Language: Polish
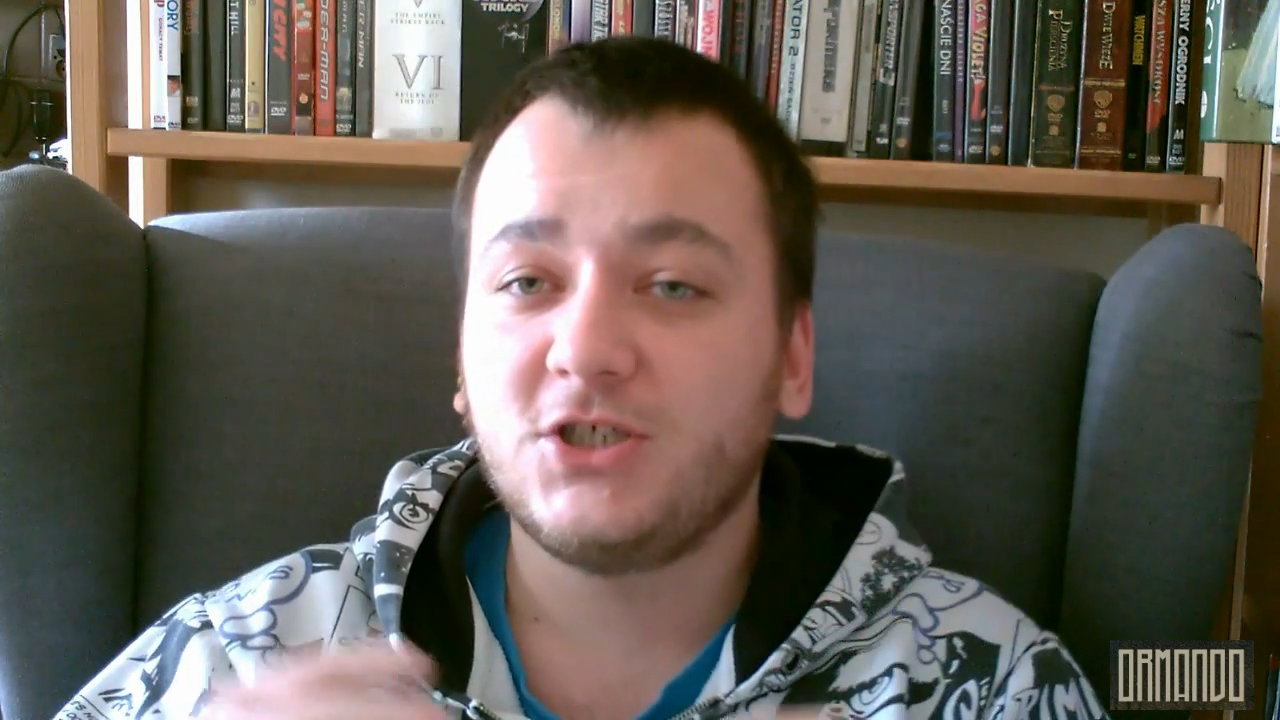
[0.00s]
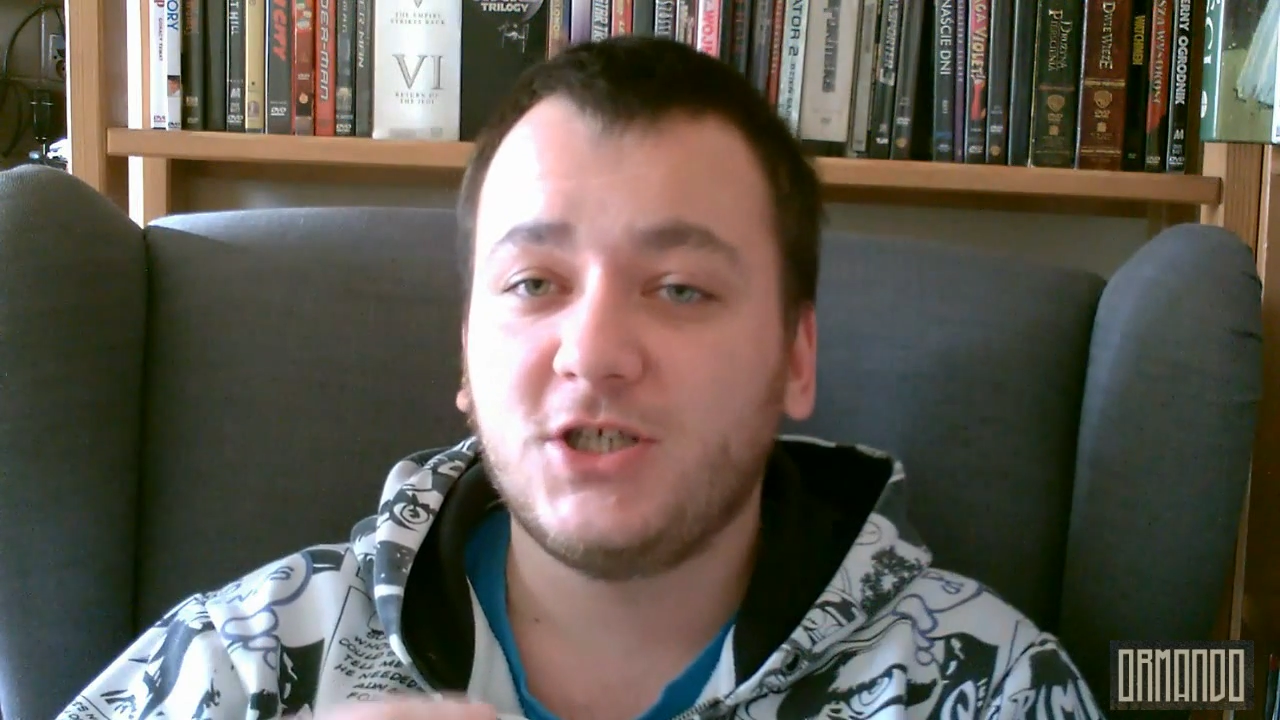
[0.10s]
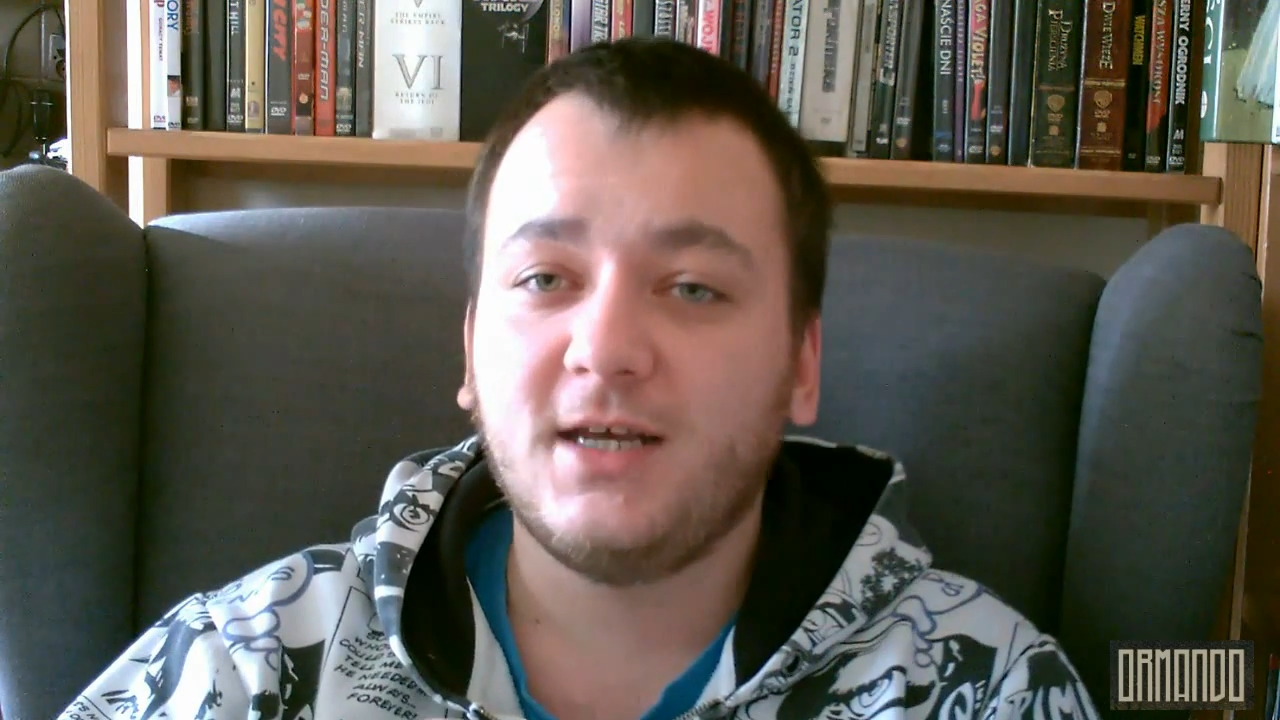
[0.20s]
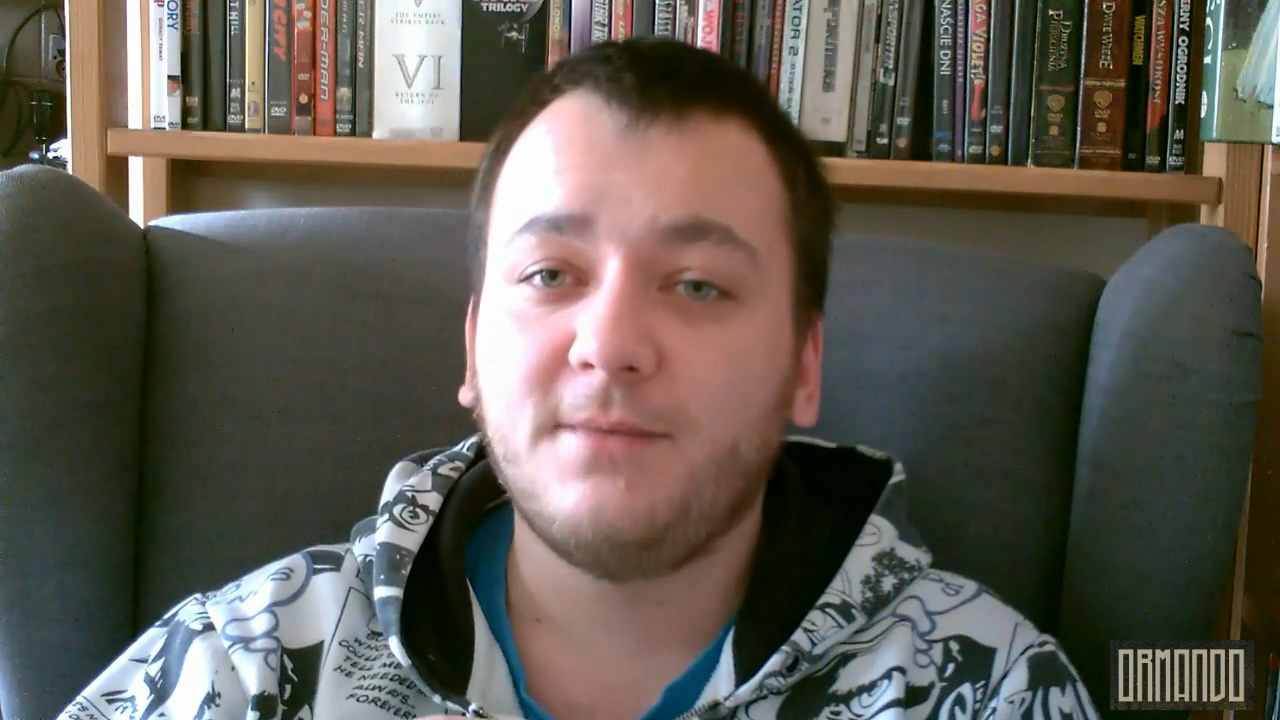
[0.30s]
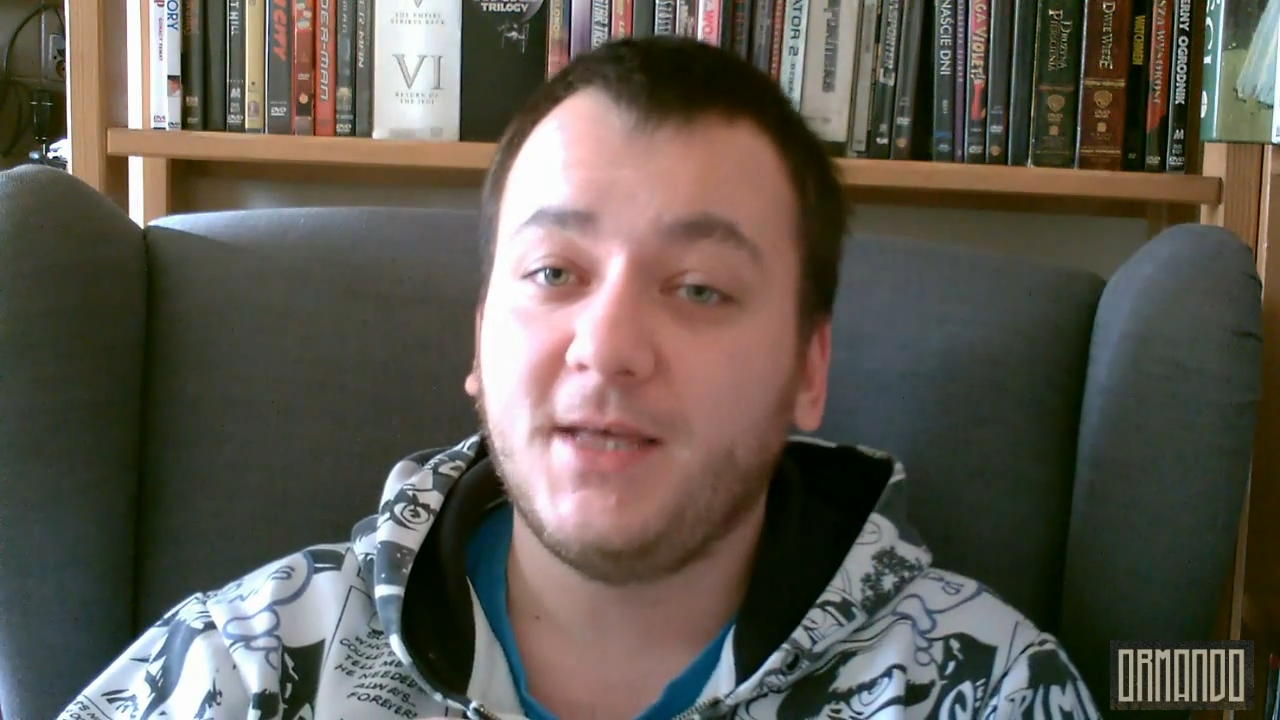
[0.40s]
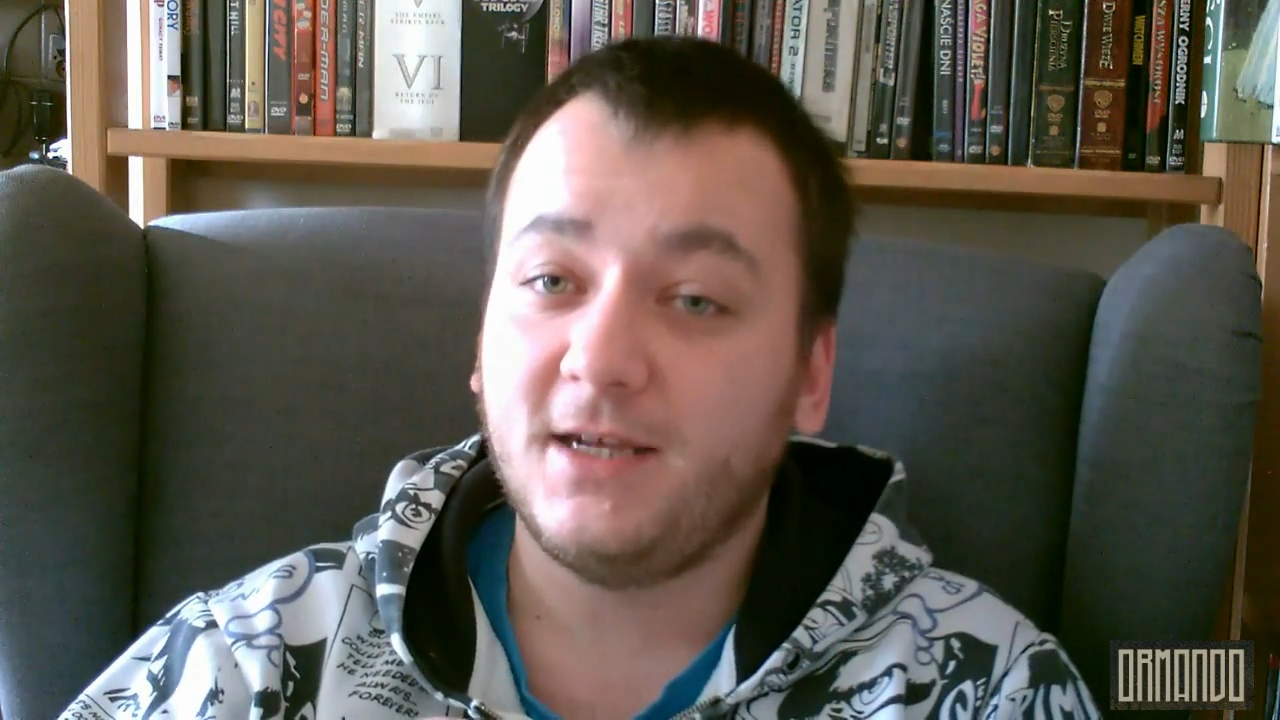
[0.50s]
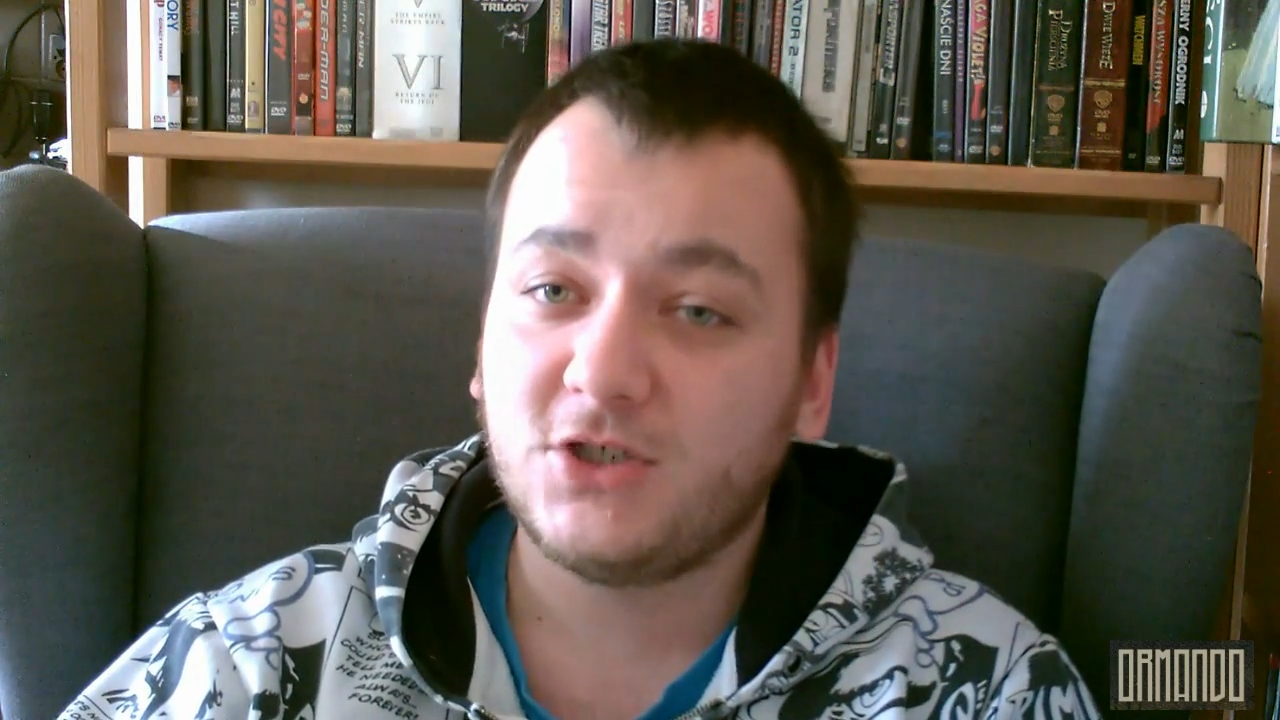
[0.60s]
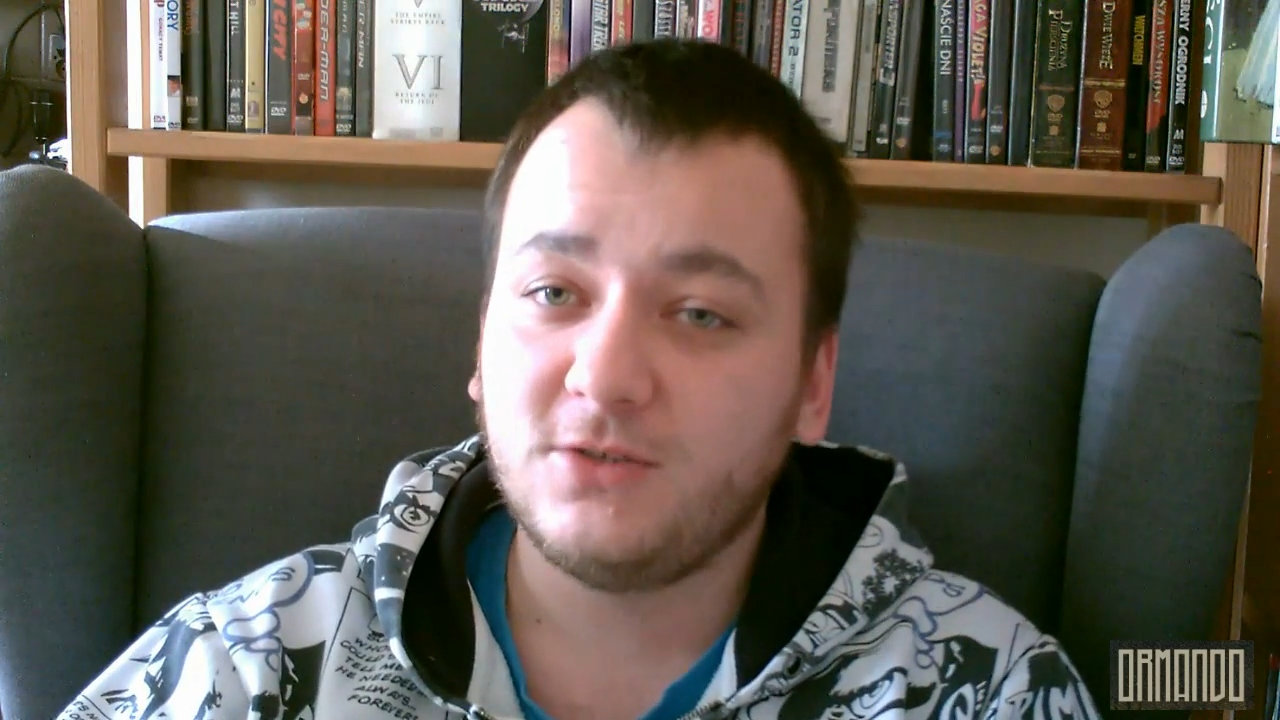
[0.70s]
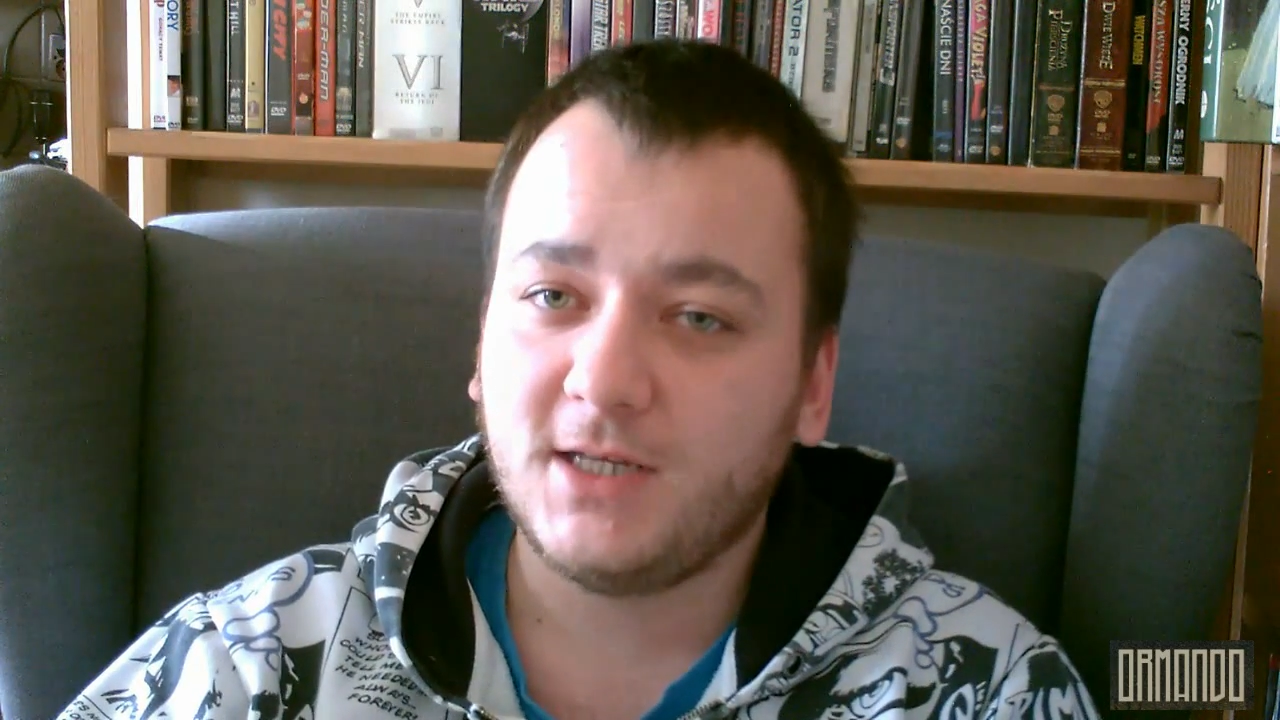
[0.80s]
że pierwszym